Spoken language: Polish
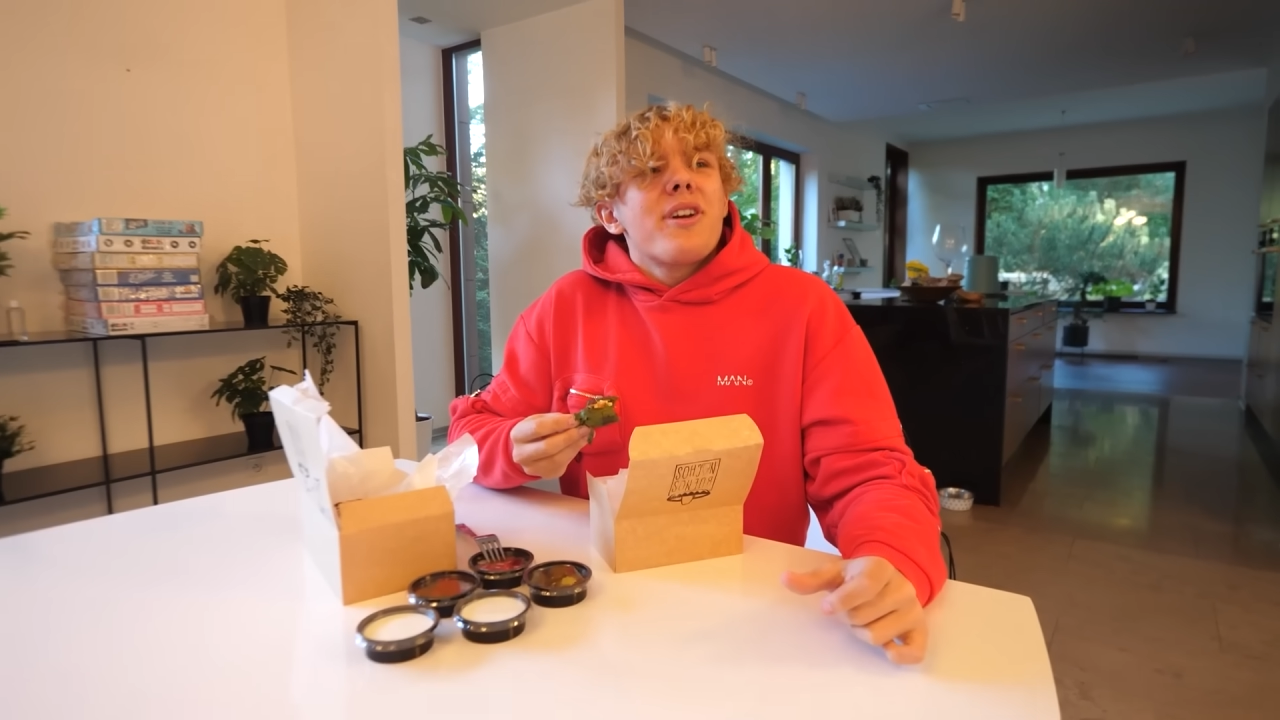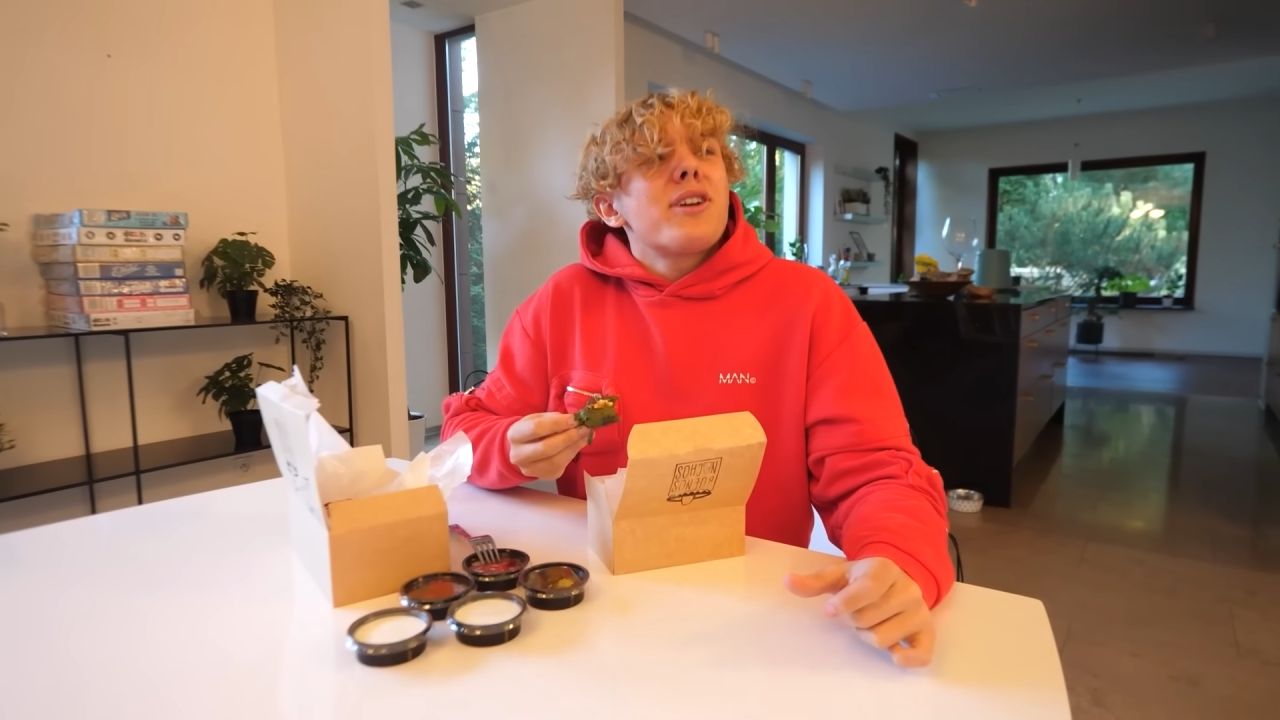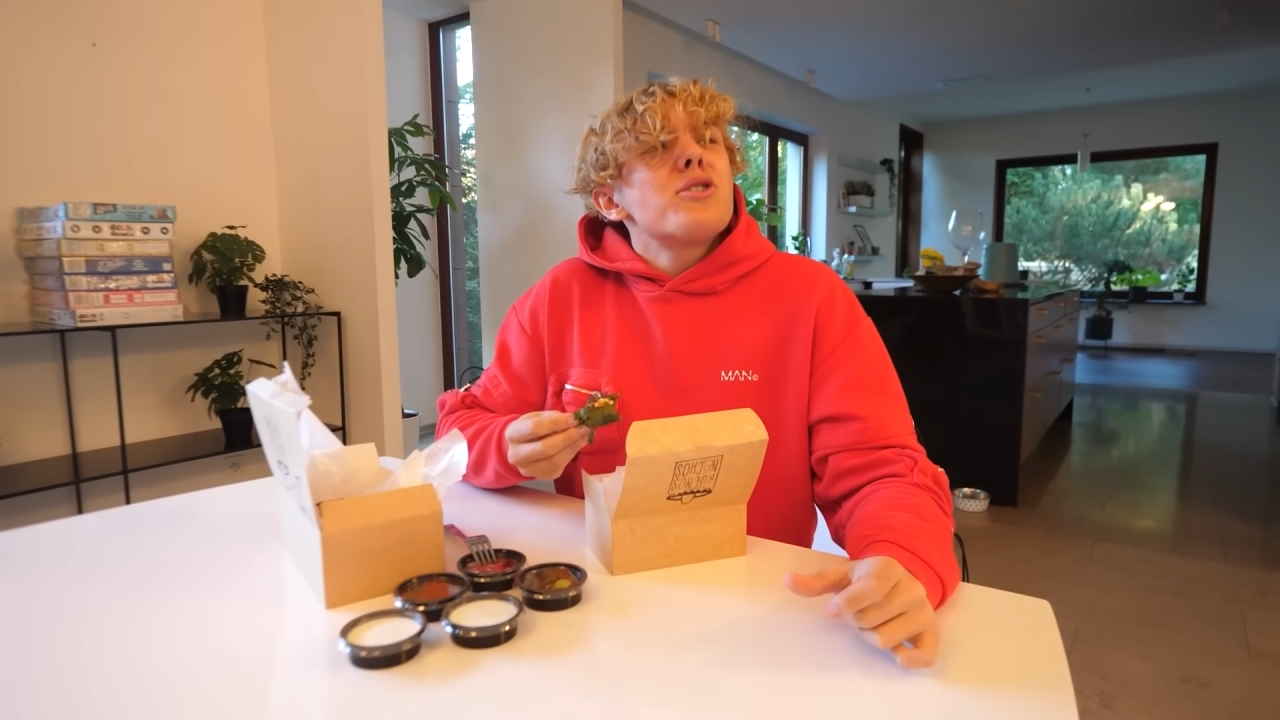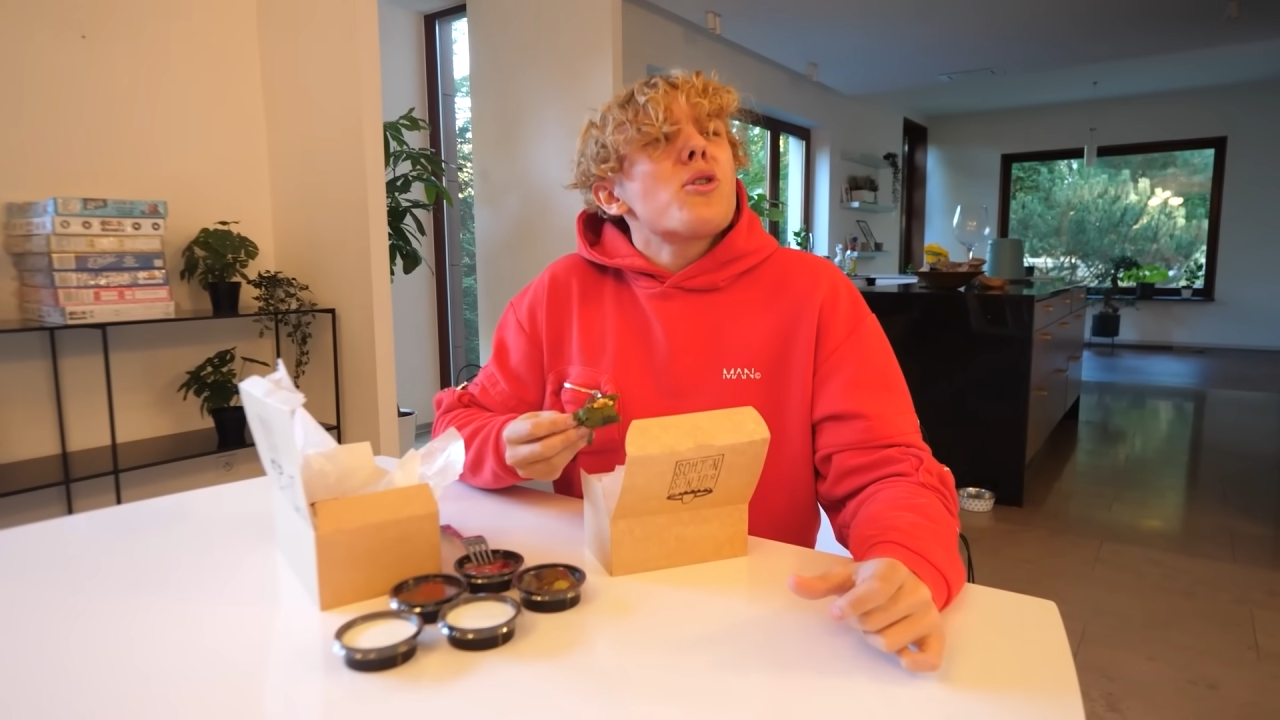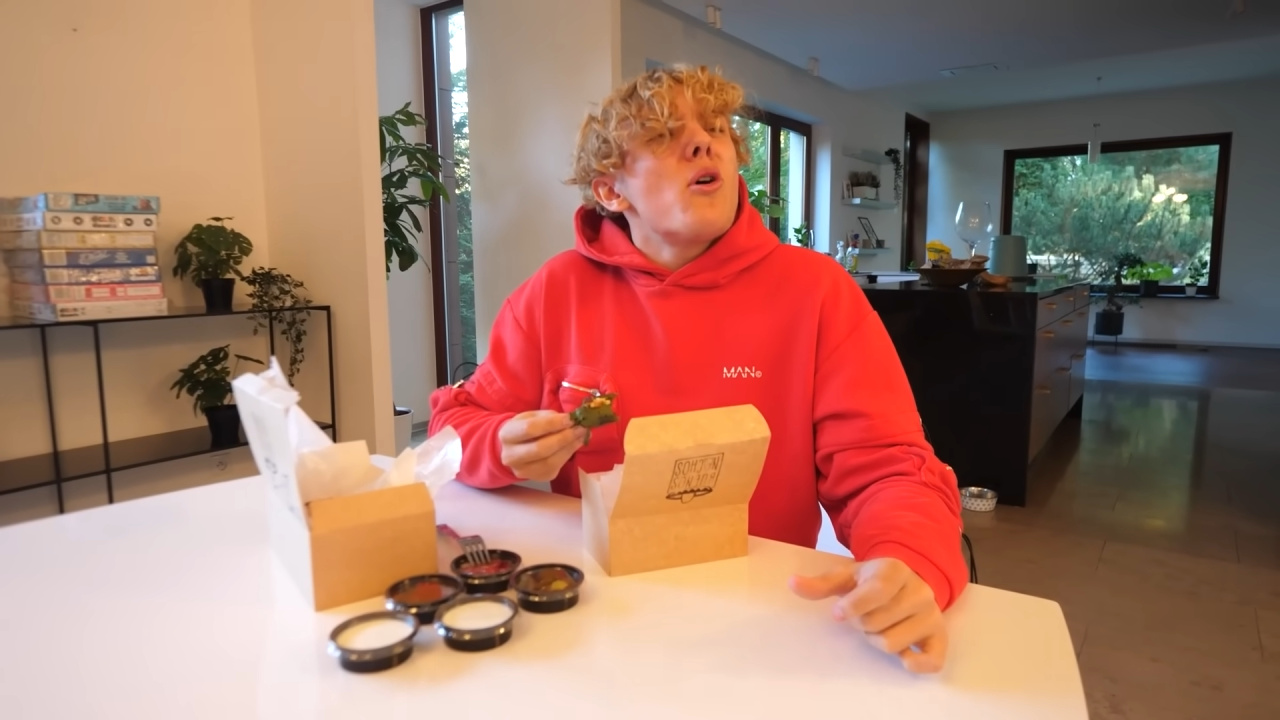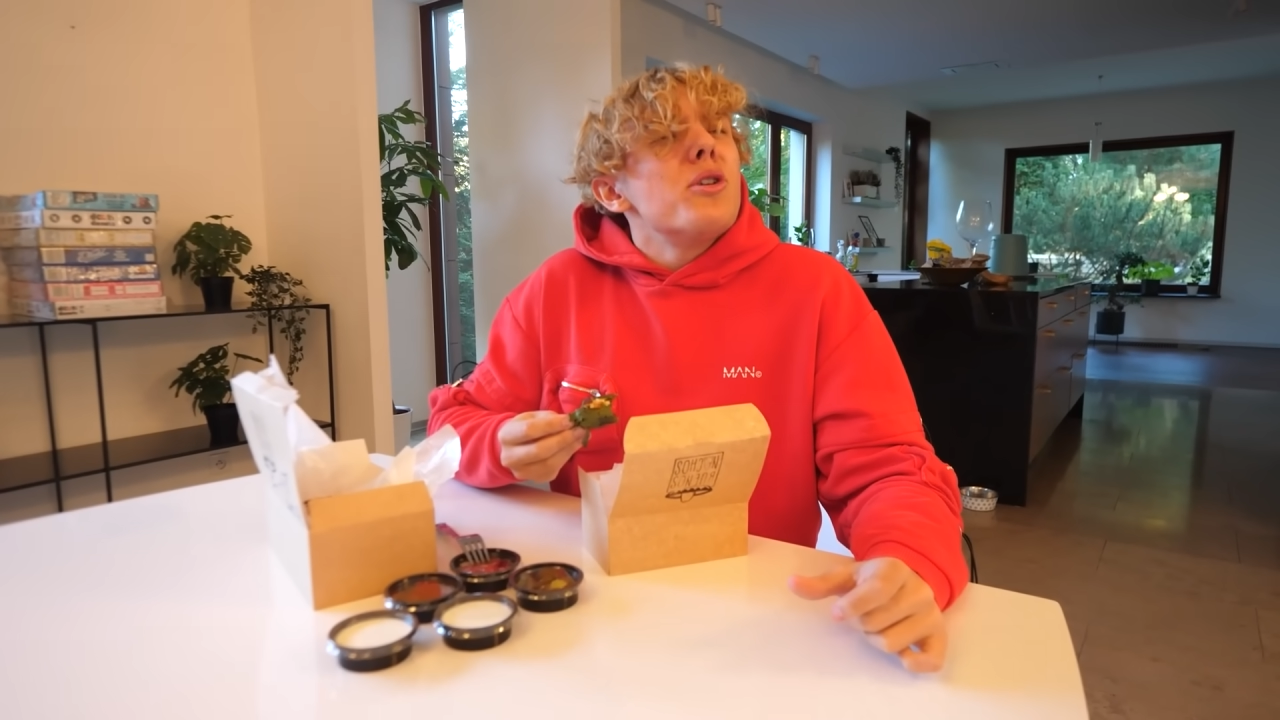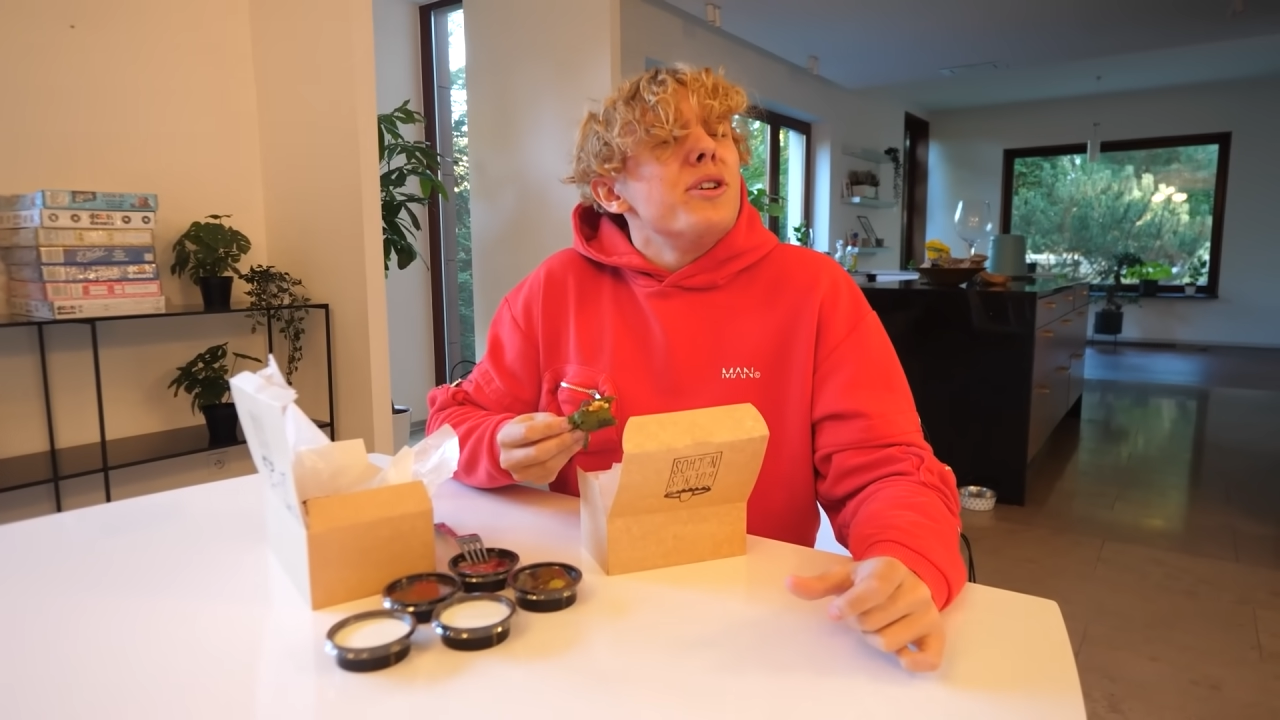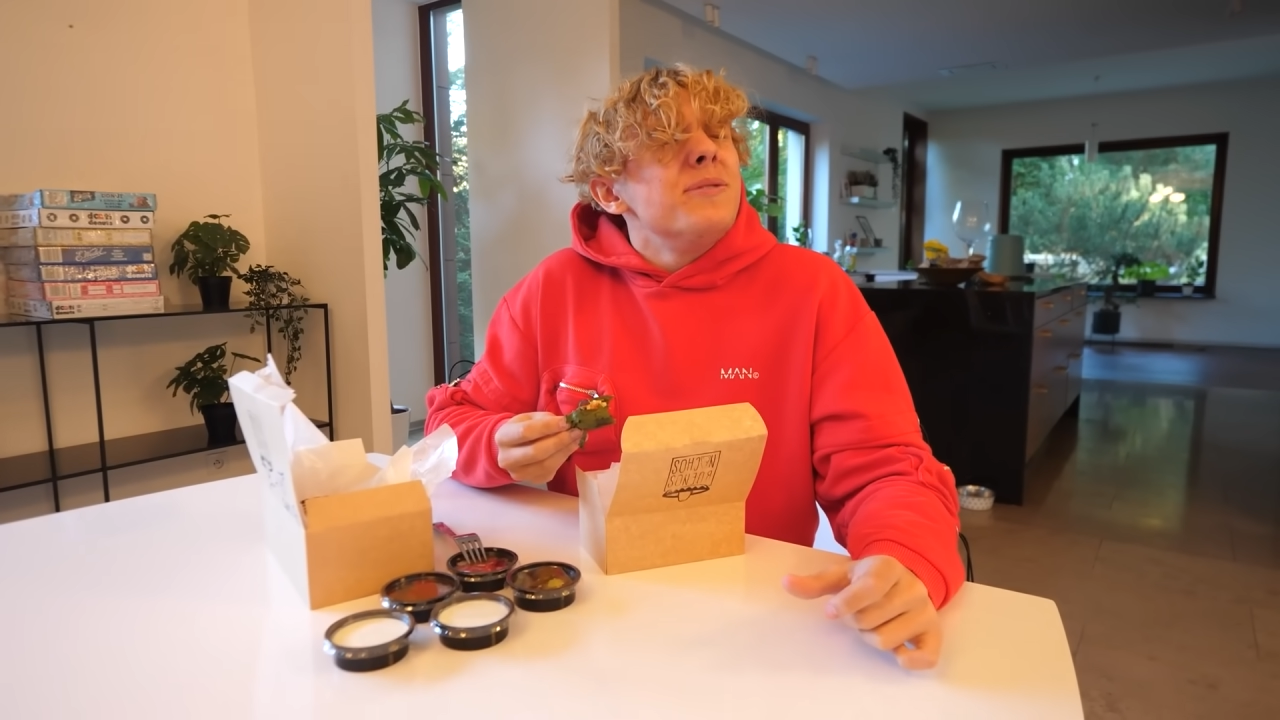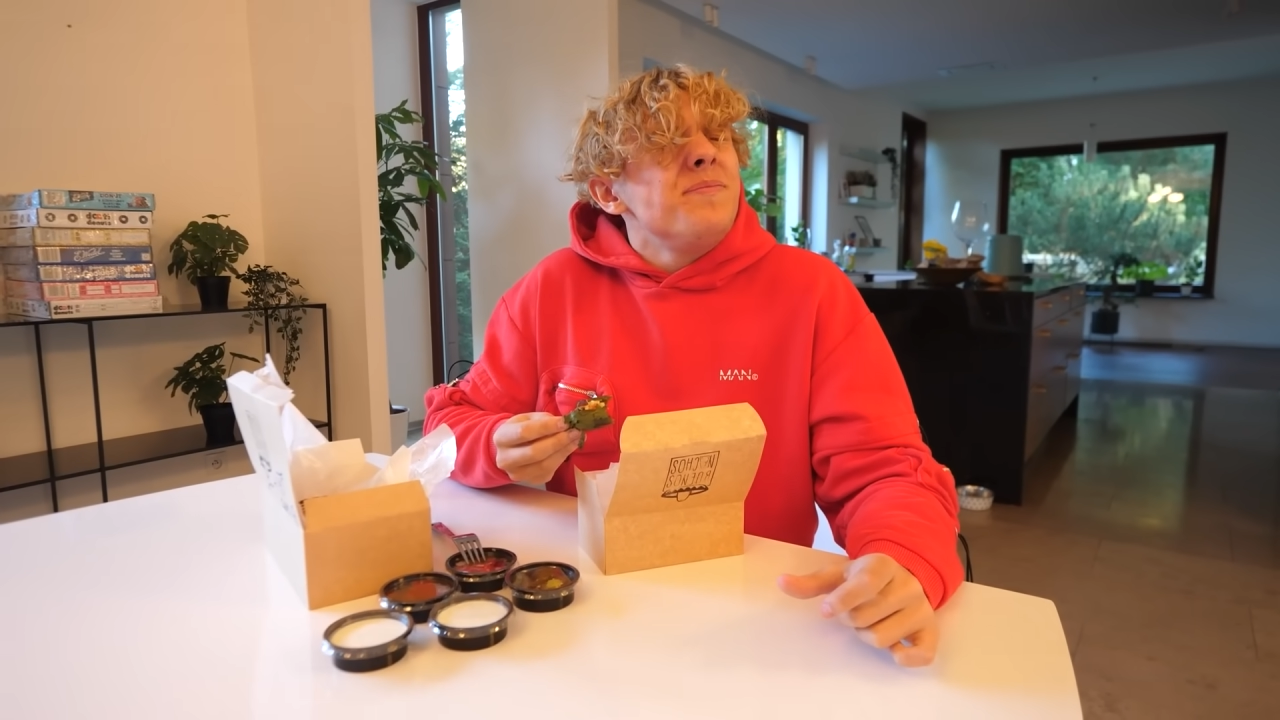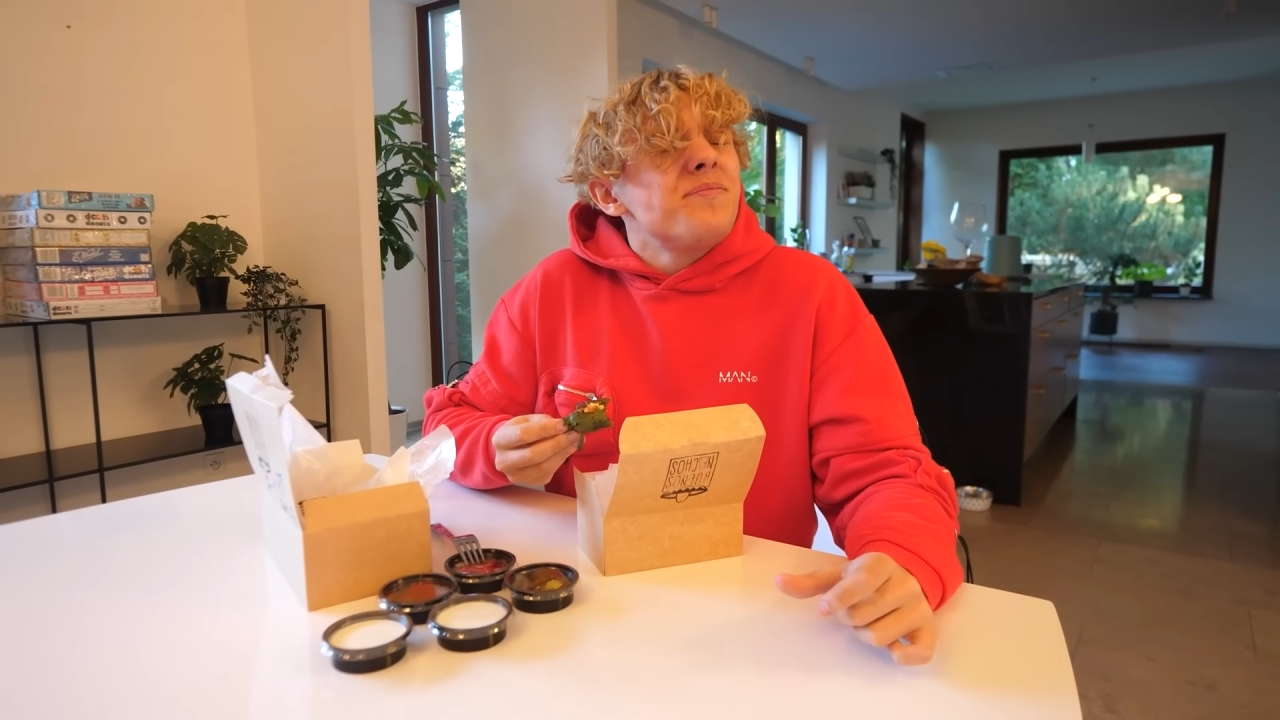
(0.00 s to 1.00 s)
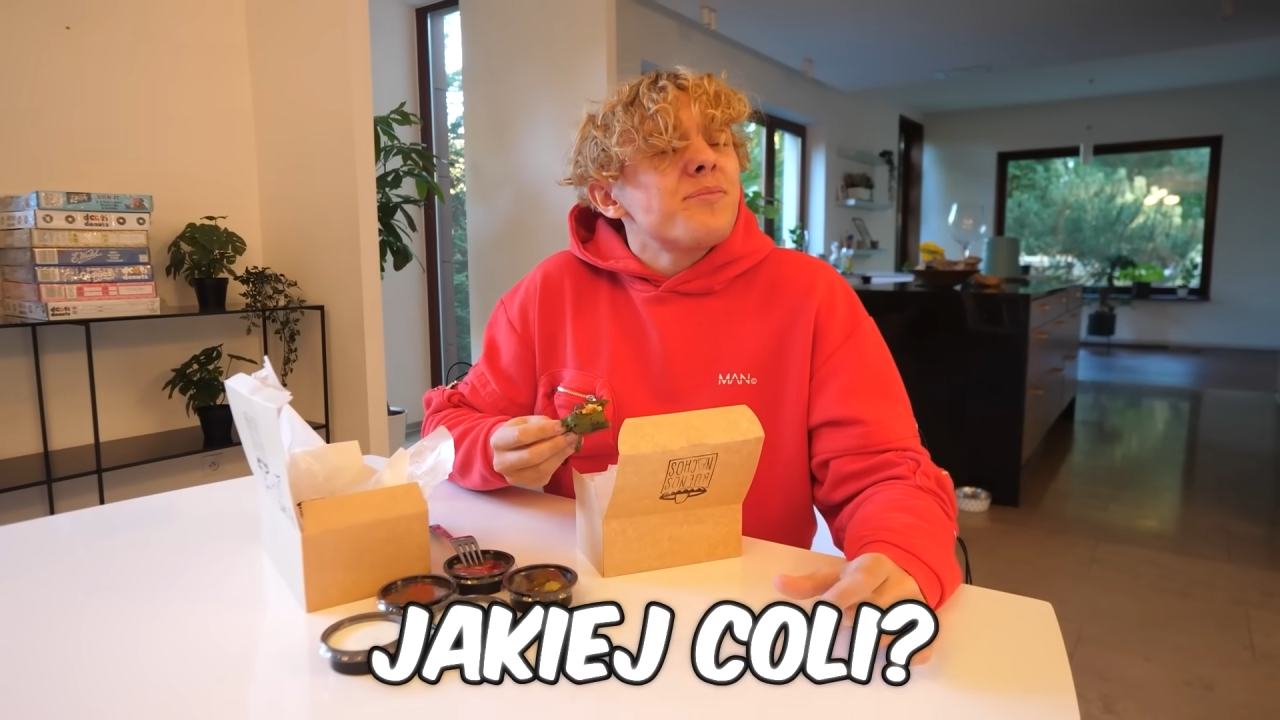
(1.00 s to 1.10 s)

Jakieś coli.